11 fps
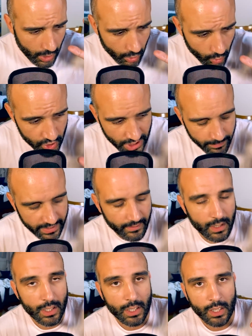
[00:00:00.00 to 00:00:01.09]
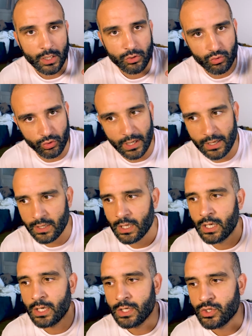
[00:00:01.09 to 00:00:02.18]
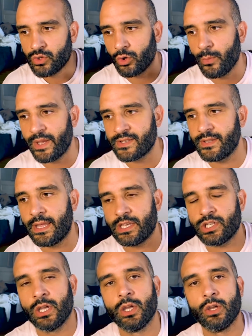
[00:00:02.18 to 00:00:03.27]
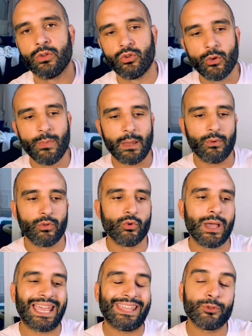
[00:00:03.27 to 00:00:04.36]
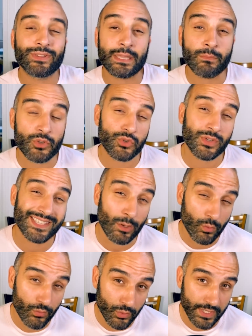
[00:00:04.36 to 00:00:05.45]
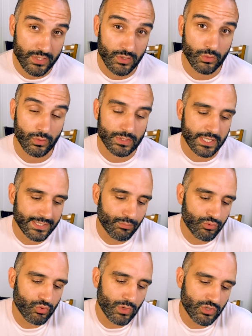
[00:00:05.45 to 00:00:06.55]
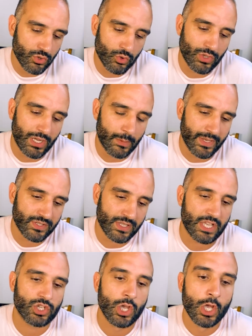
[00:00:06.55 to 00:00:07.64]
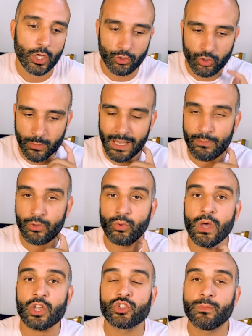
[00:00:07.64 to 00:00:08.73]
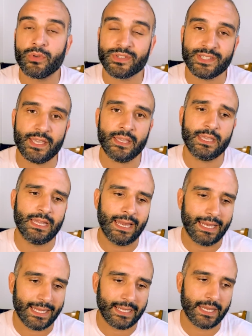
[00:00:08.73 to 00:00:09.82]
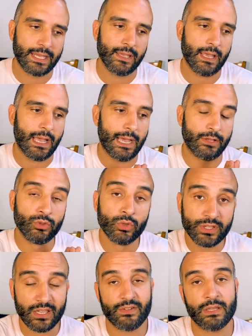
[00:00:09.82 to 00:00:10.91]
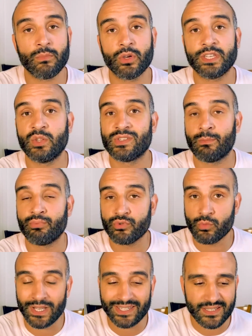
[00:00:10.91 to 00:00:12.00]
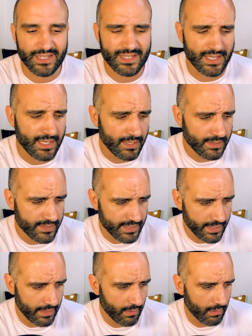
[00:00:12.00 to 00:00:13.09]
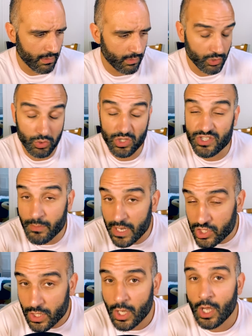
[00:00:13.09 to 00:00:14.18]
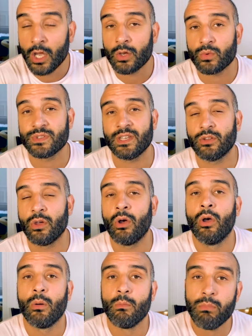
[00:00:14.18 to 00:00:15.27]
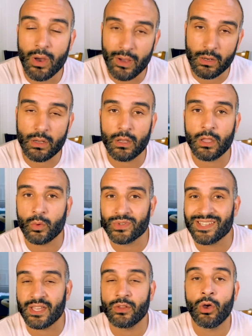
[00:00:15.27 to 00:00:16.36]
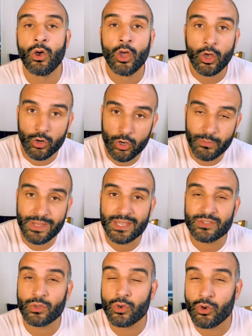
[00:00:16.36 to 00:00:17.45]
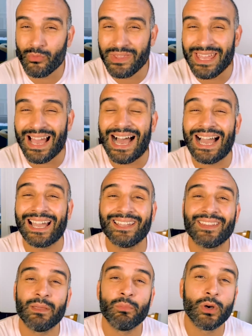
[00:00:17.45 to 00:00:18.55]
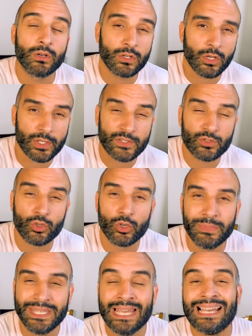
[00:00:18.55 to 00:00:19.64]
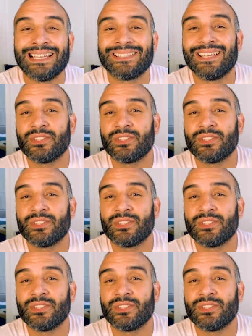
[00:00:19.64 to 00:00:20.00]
Le chapitre tournera sur le personnage de Barbe Noire et notamment sur sa confrontation. Donc ça, c'est plus ou moins sûr qu'on aura le personnage de Barbe Noire. Je pensais qu'il allait être lié à un autre événement qui nous a plus ou moins été teasé. C'est, euh, on a eu des images concernant Boa Hancock, concernant Kobe. Est-ce que Kobe a arrêté Boa Hancock Est-ce que Kobe s'est